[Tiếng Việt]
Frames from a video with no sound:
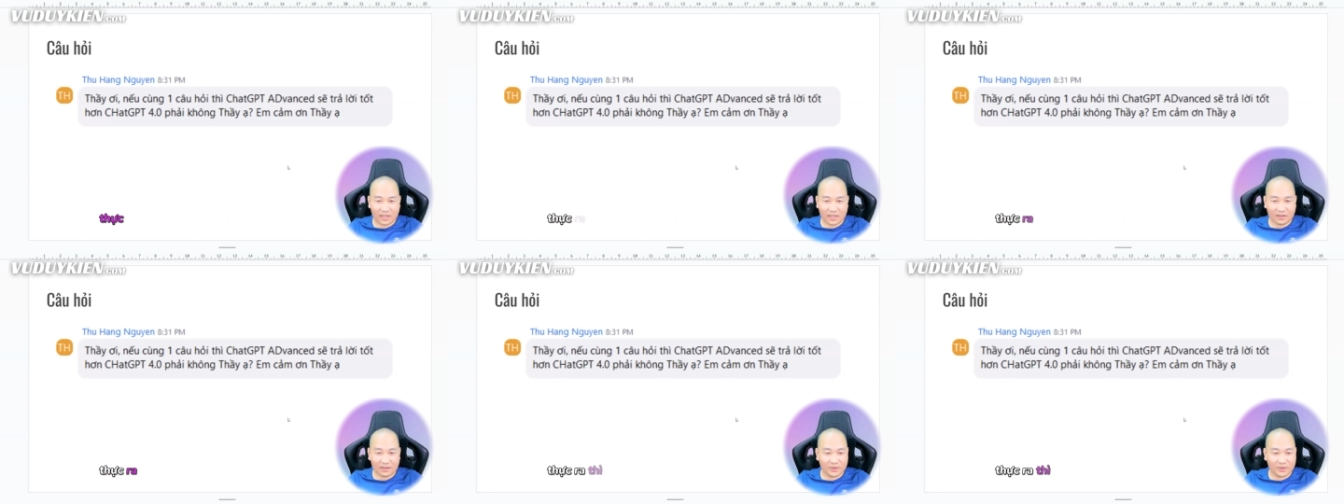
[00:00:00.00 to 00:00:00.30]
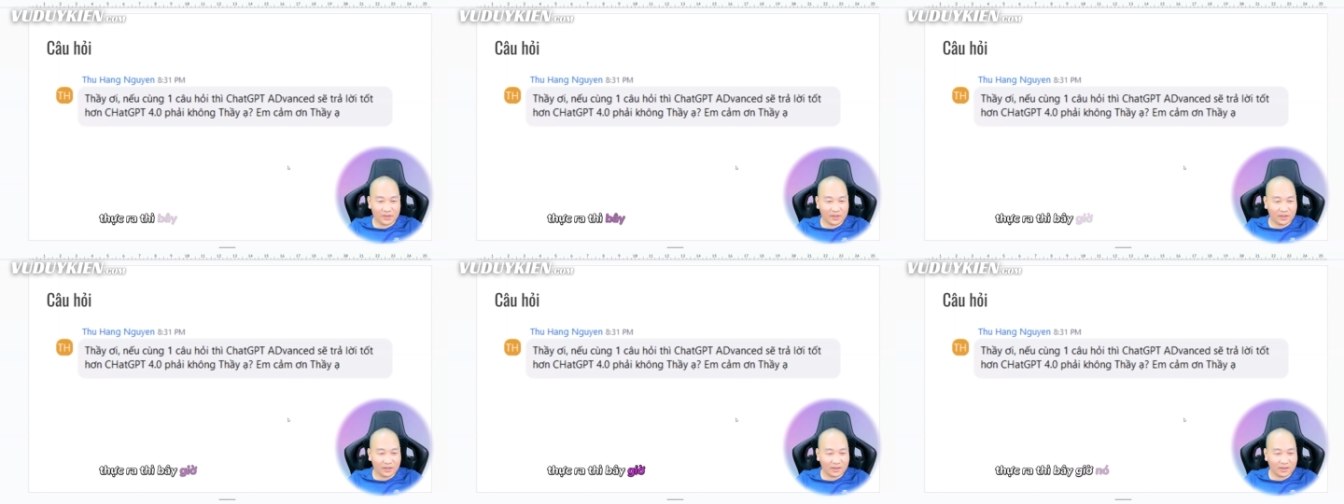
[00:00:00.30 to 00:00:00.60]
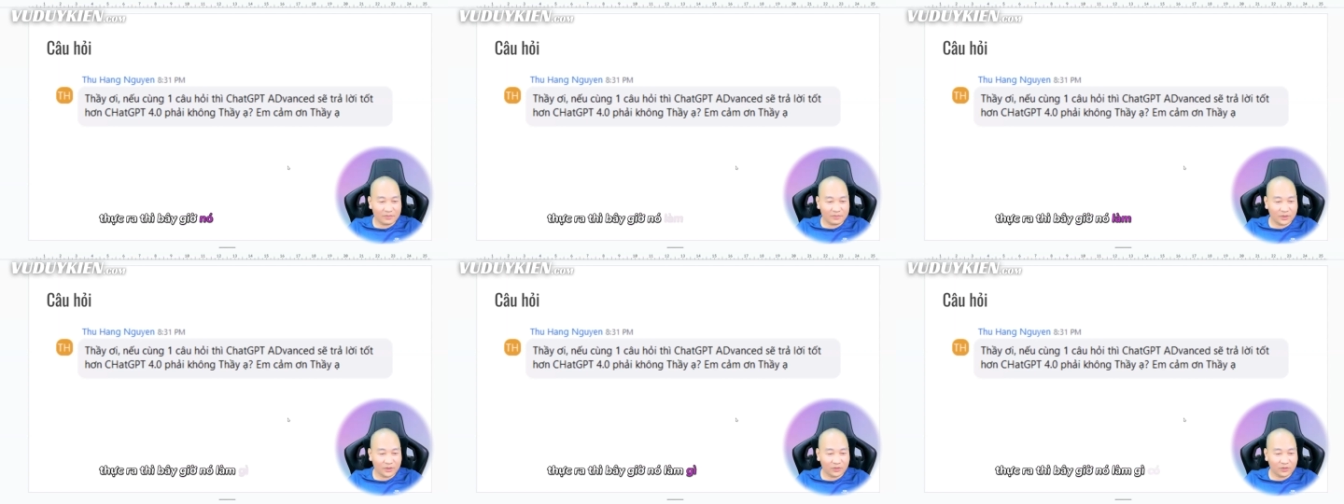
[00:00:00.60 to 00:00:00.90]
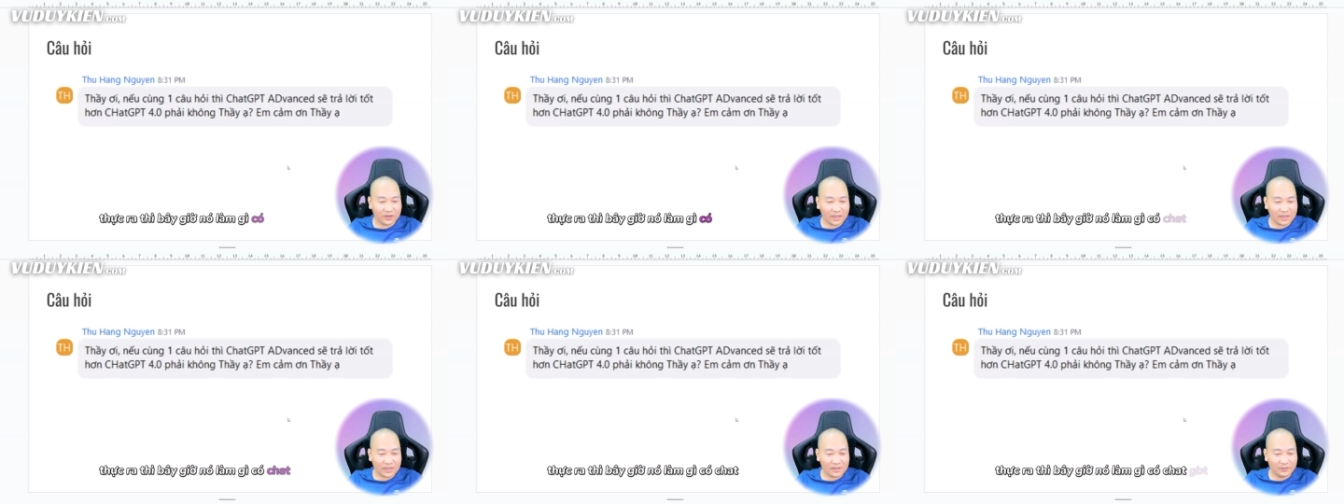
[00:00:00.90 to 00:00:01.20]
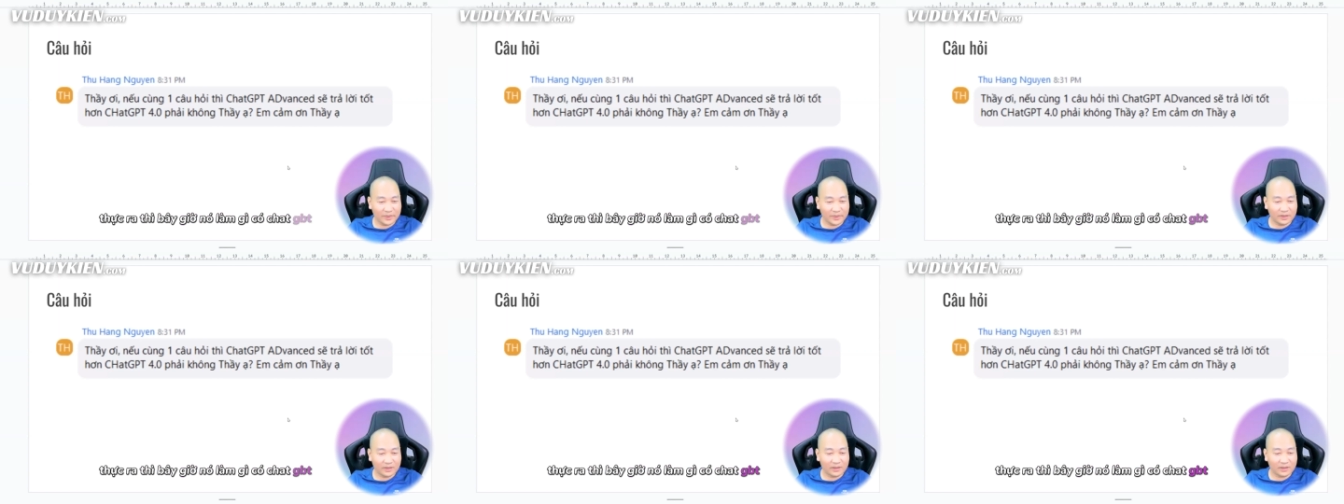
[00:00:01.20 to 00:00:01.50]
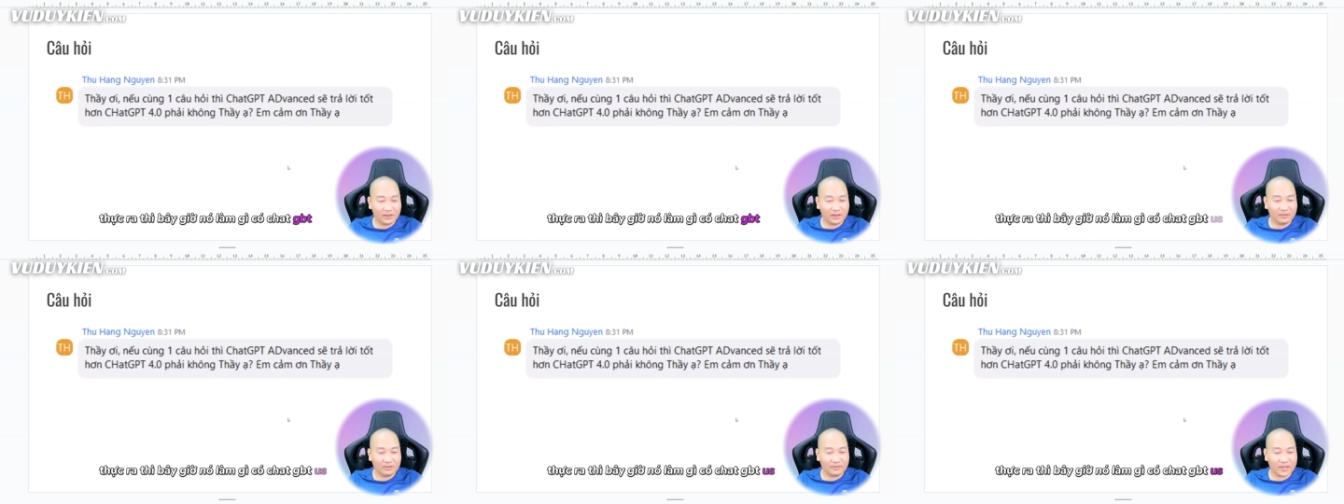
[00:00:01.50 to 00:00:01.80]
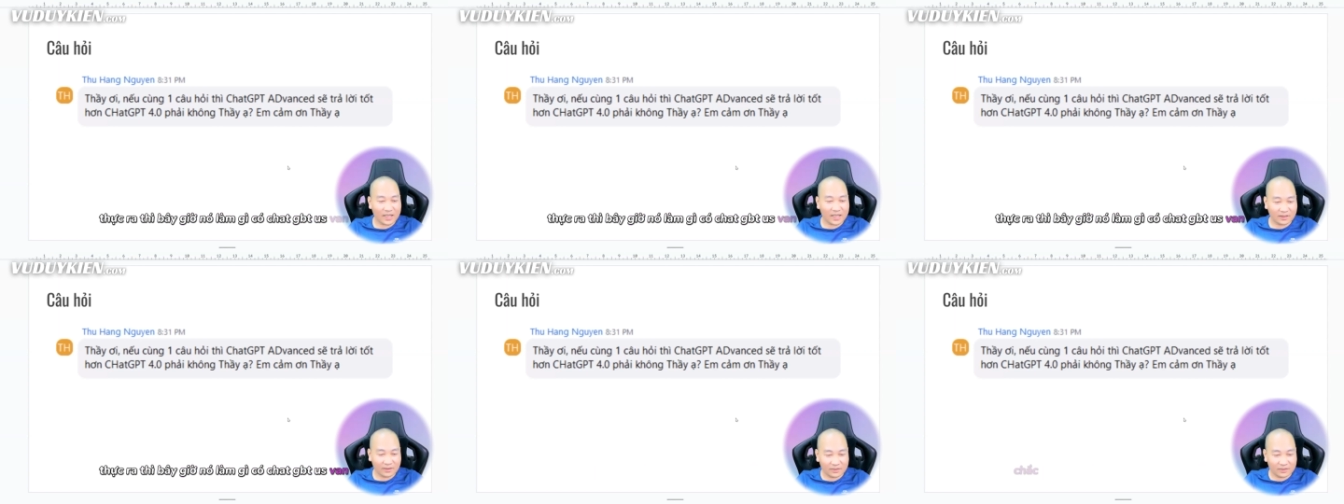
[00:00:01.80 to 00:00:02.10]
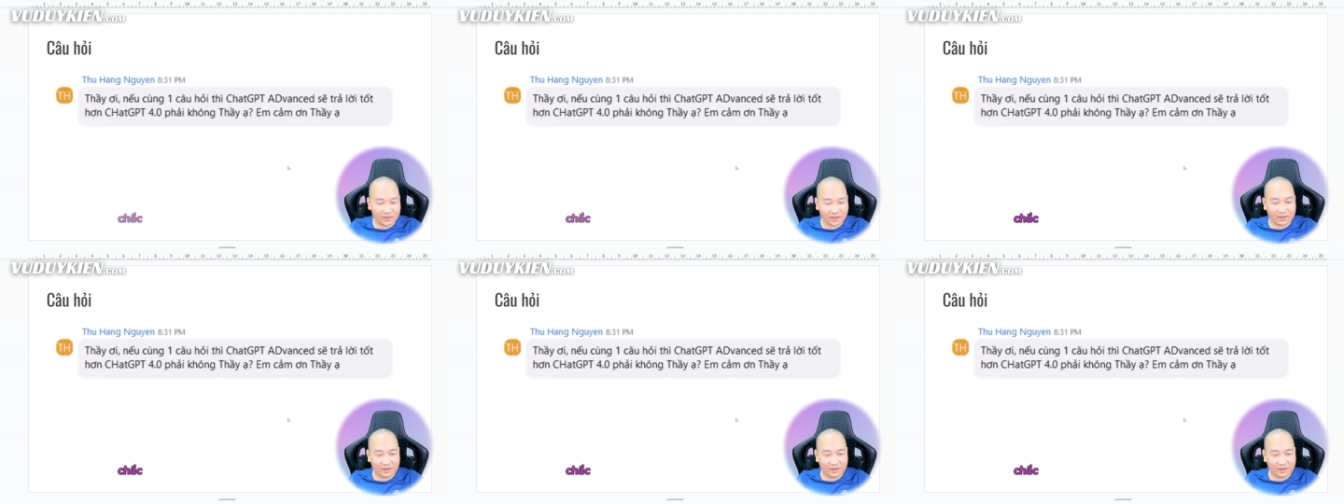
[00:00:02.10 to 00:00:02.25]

ra thì bây giờ nó làm gì có ChatGPT Advanced,